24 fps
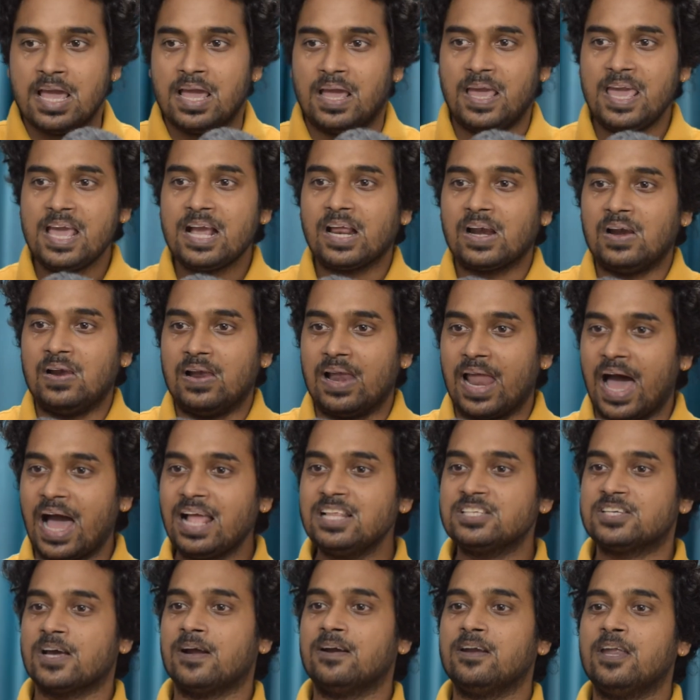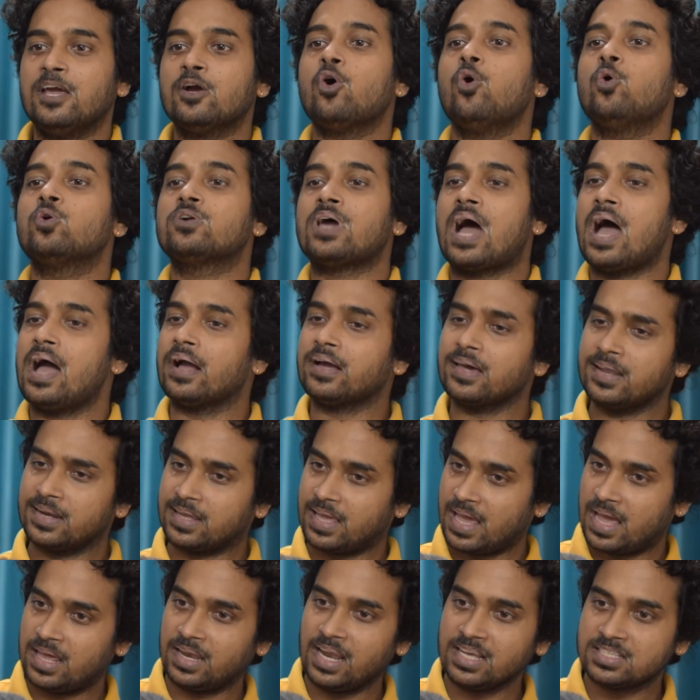एक लाल झंडे को उठाकर
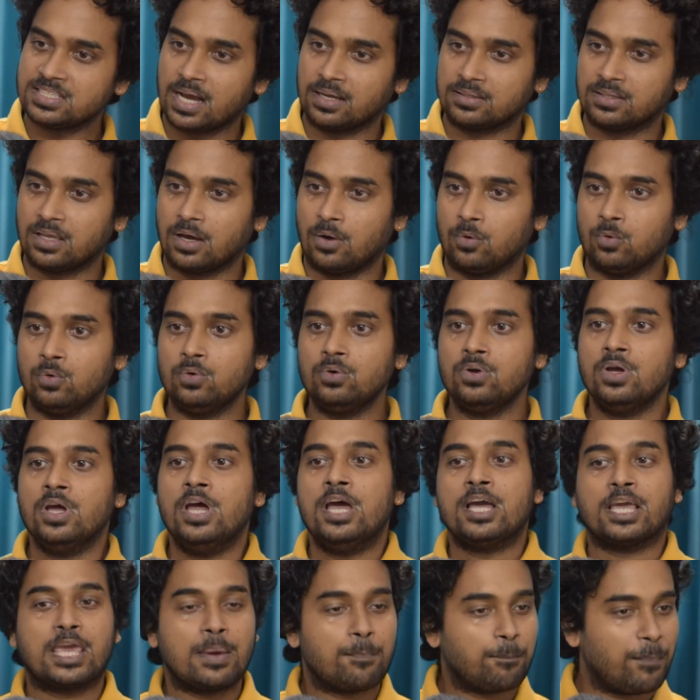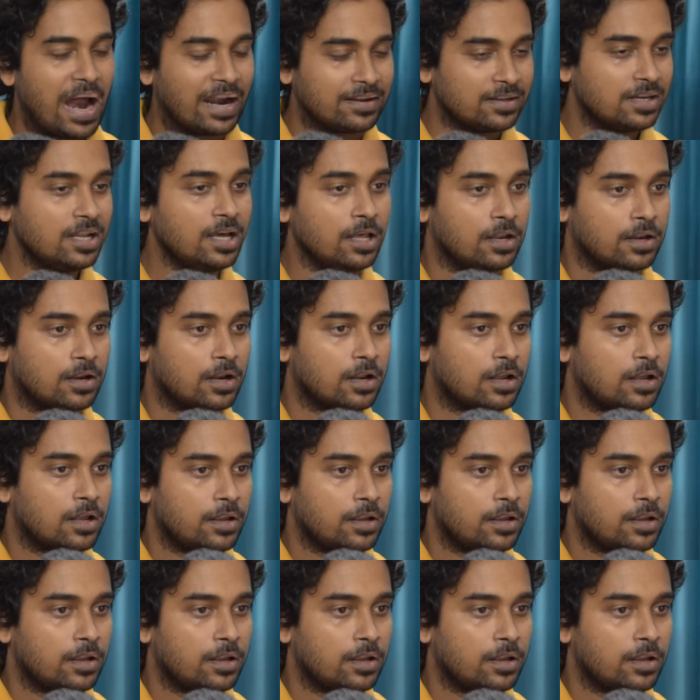कहना चाहता हूं कि पार्टनर